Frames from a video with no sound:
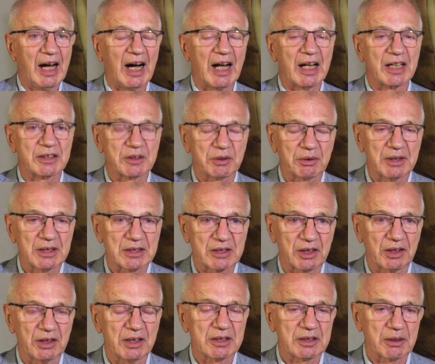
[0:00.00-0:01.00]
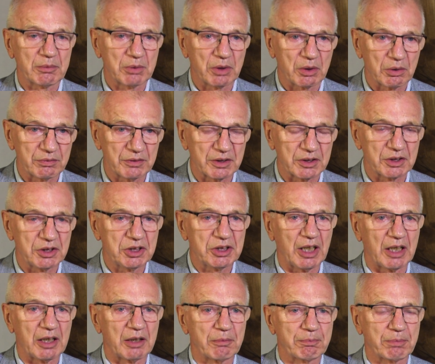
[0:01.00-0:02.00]
ale z drugiej strony, co było również
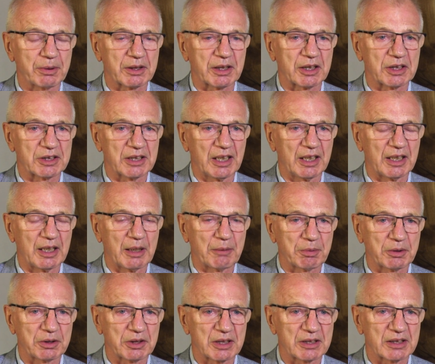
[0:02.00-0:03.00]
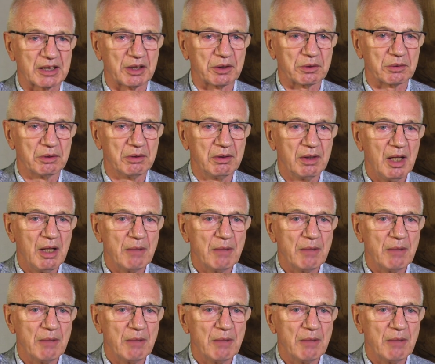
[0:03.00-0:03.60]
dzisiaj podkreślane na posiedzeniu,